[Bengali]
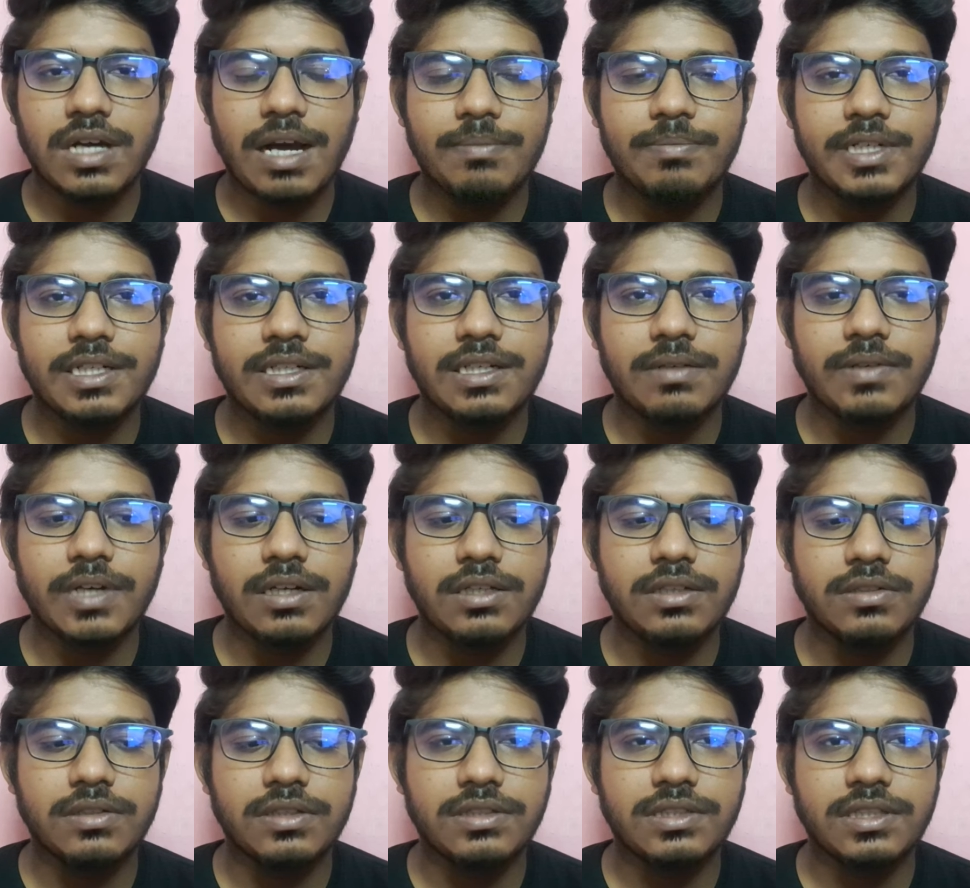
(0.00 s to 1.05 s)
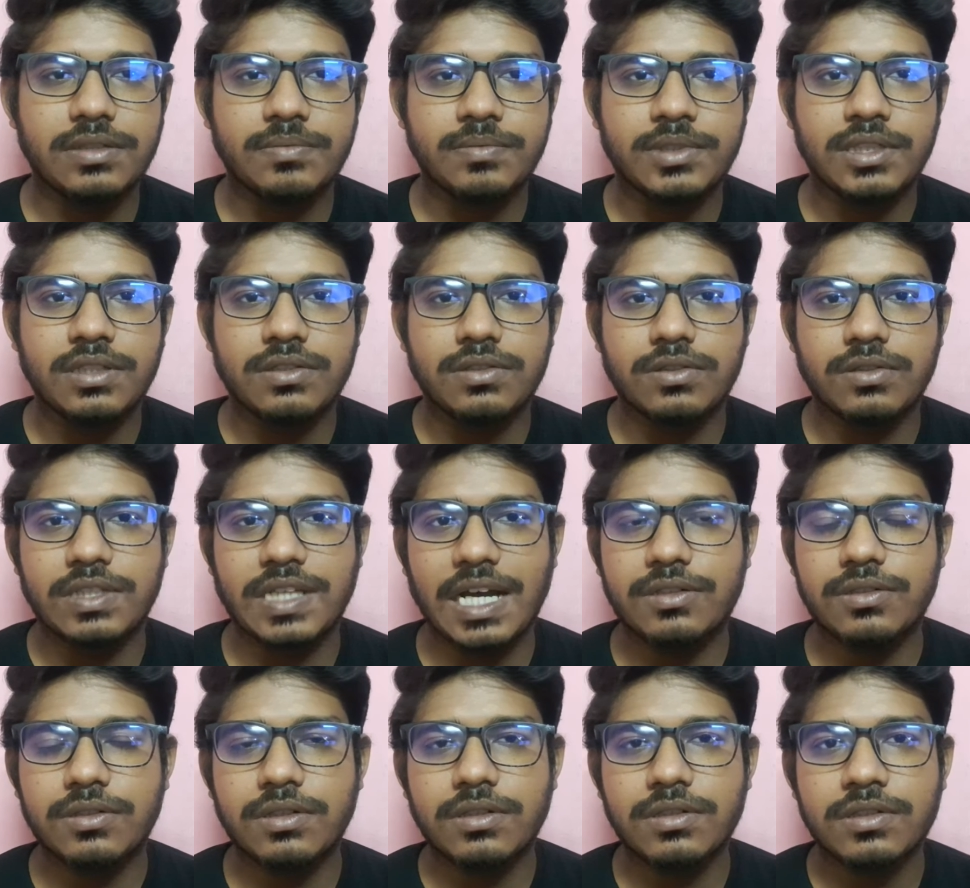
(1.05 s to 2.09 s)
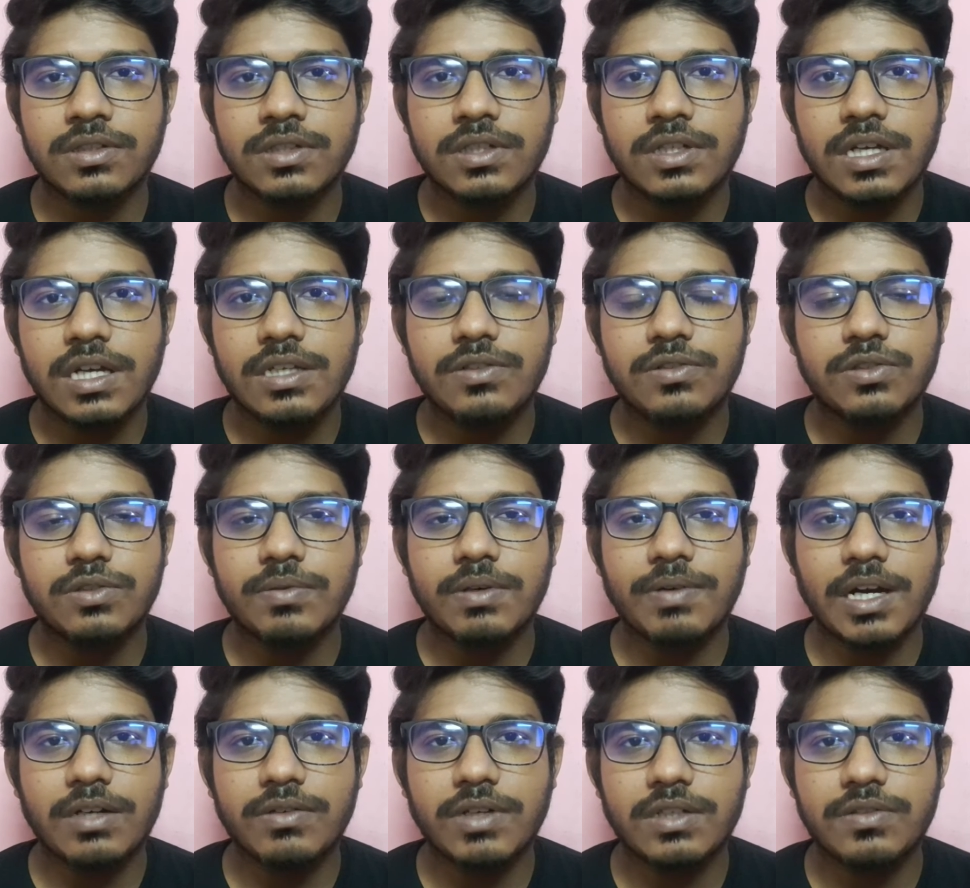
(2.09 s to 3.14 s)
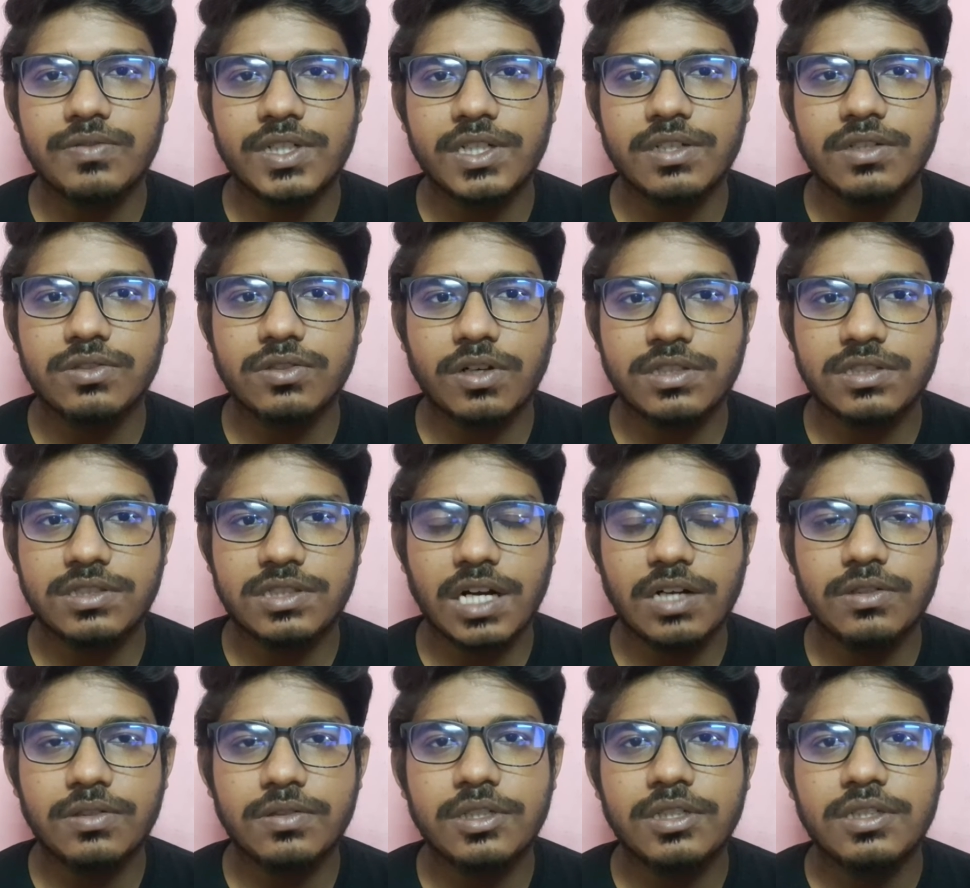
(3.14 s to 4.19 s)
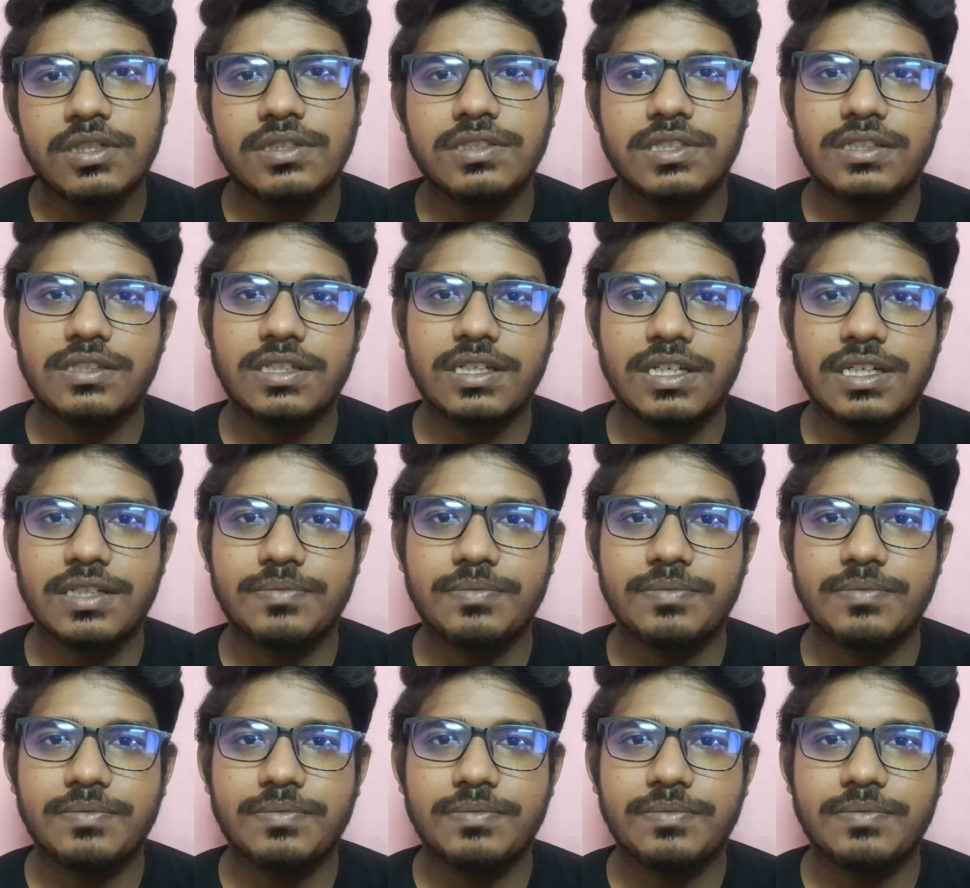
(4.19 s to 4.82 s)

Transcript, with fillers: আপডেটটা ভালোই হয়েছে তো দেখো ইউটিউবে ভালো ভালো ভিডিও শর্টস ছাড়ো যাতে